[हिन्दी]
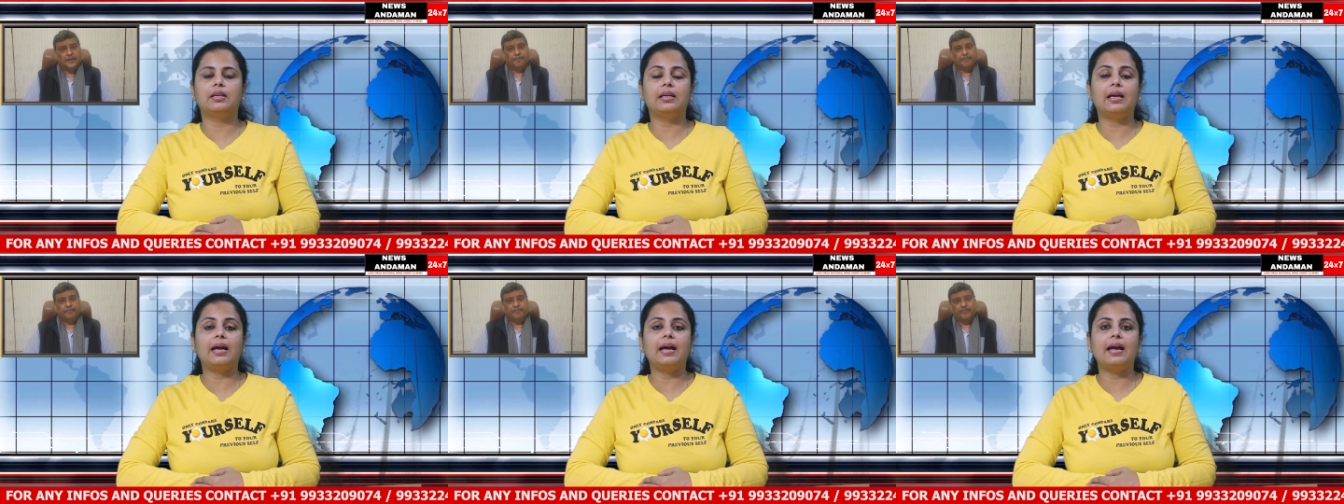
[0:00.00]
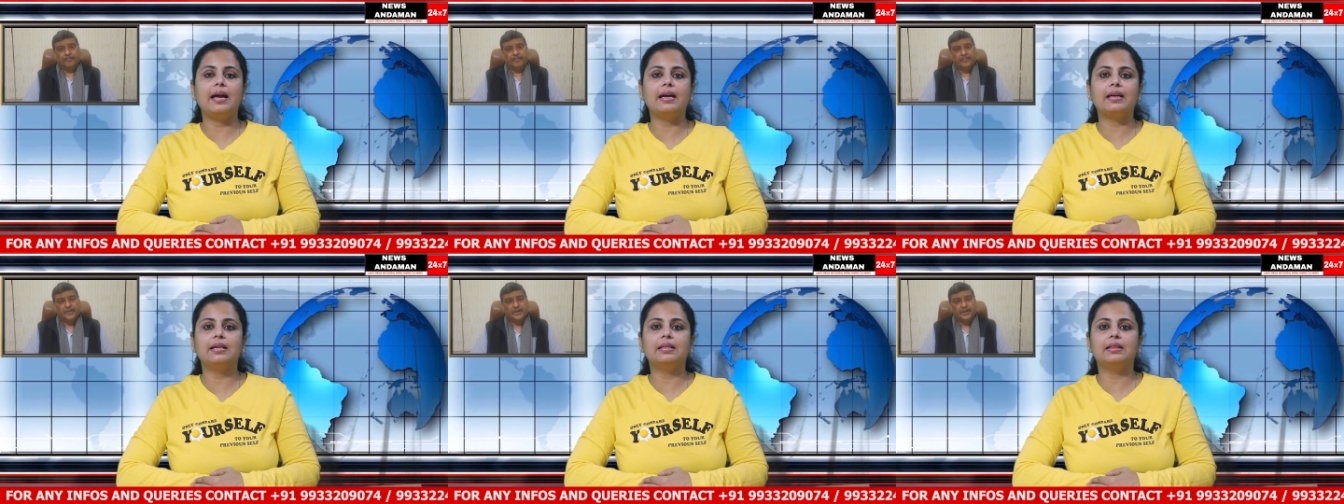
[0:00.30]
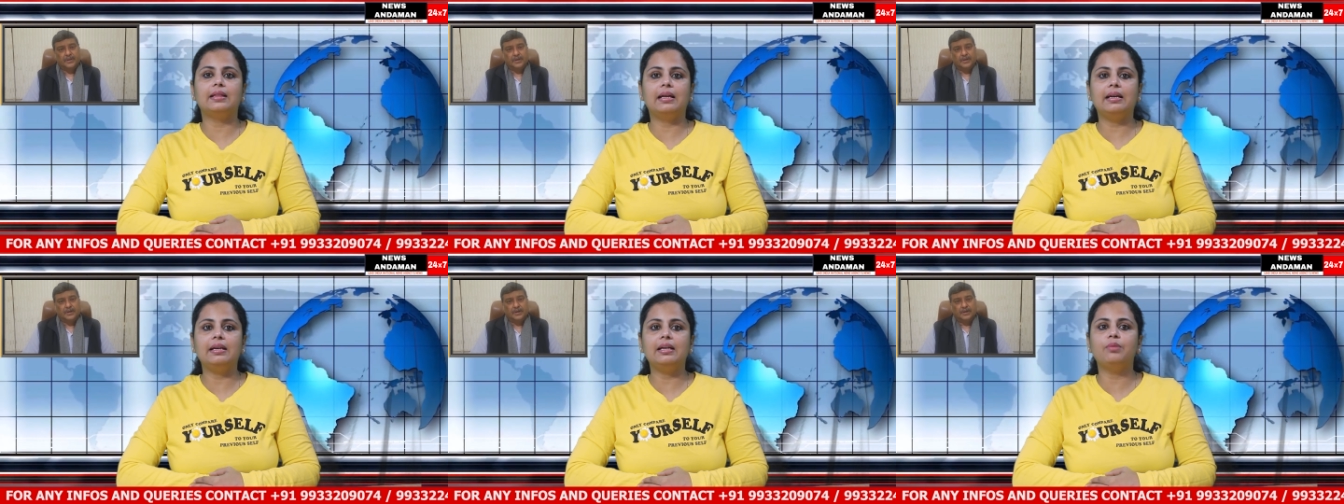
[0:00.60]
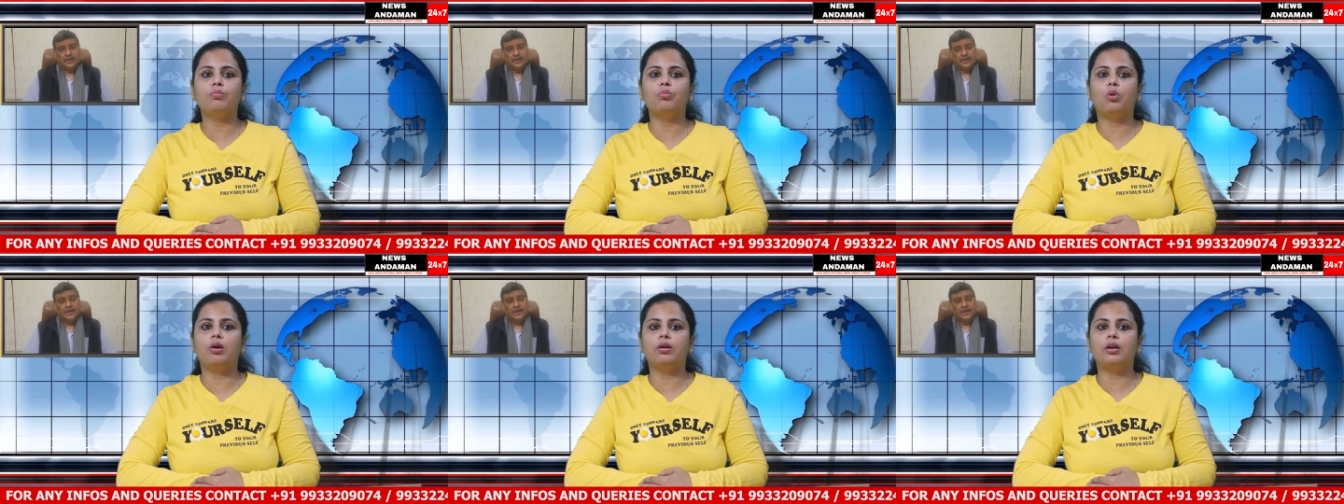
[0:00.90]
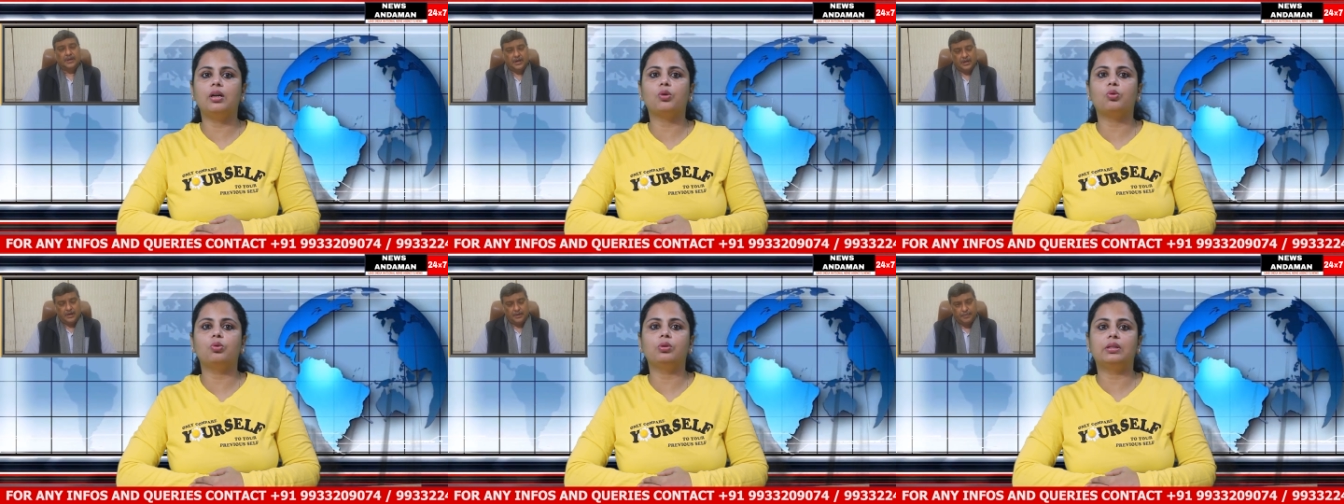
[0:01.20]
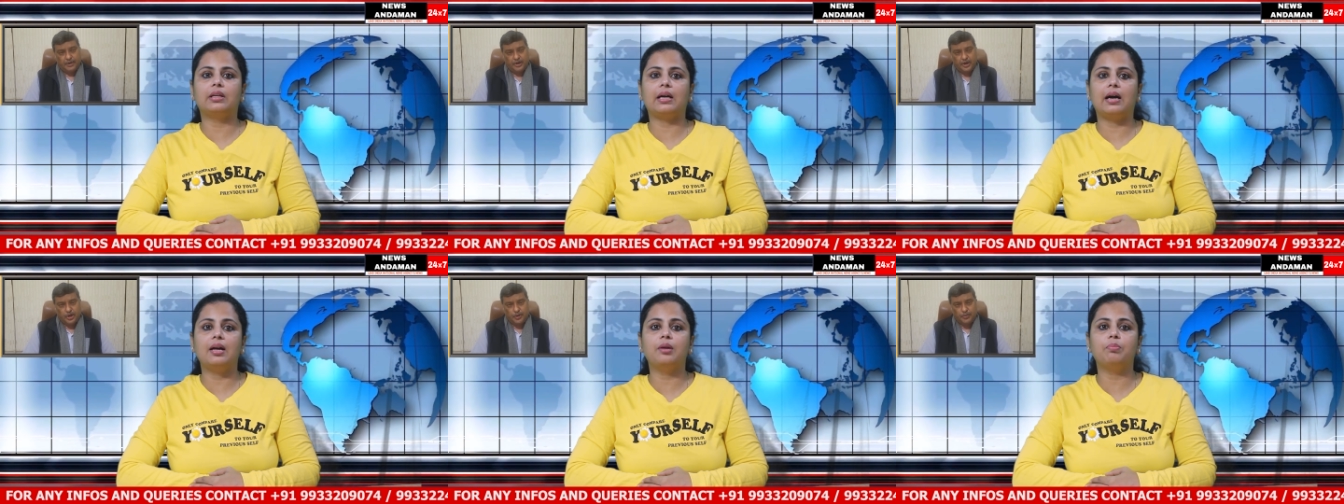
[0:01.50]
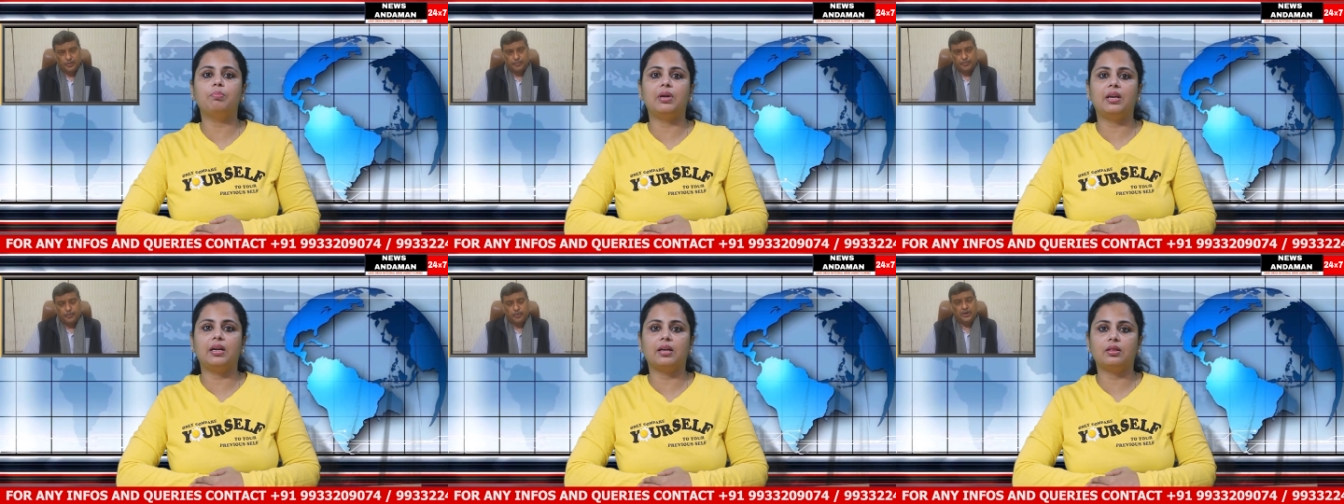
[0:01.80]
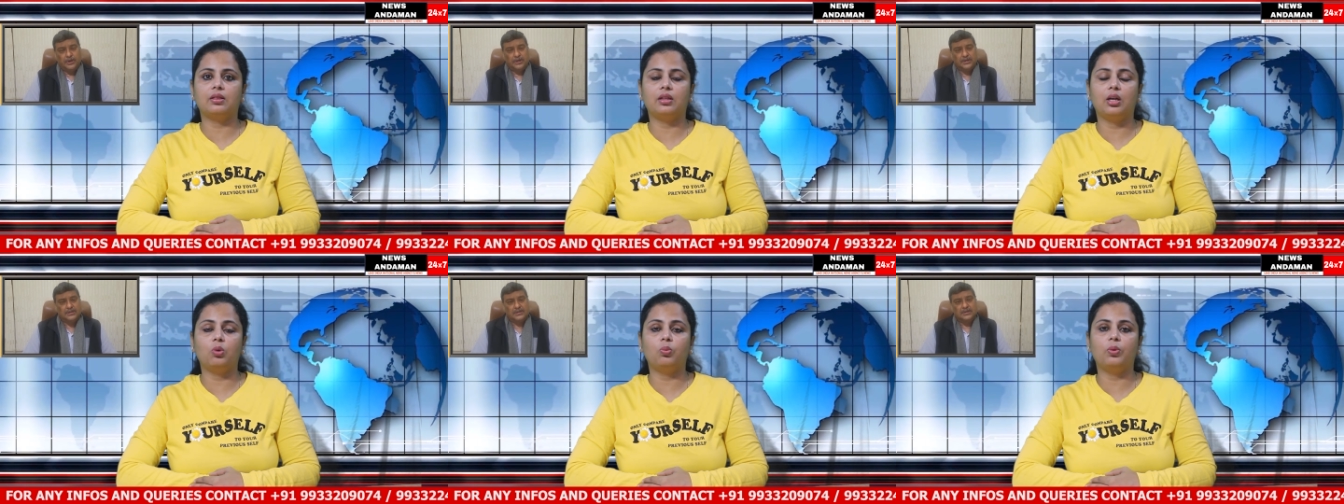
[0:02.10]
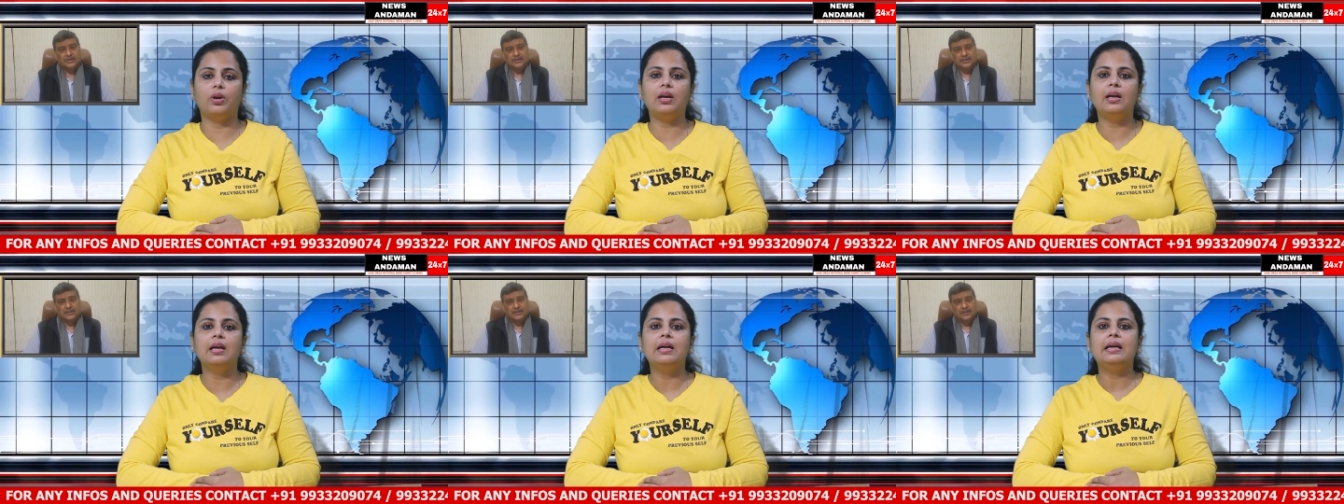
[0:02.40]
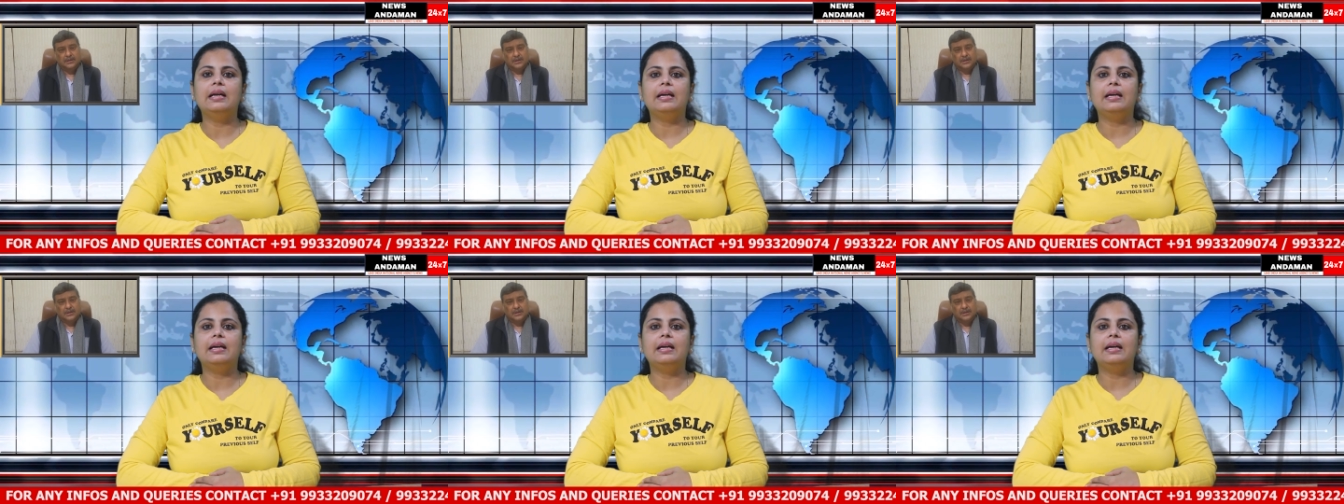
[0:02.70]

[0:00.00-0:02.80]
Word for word: किया है कि दिल्ली मॉडल को ध्यान में रखते हुए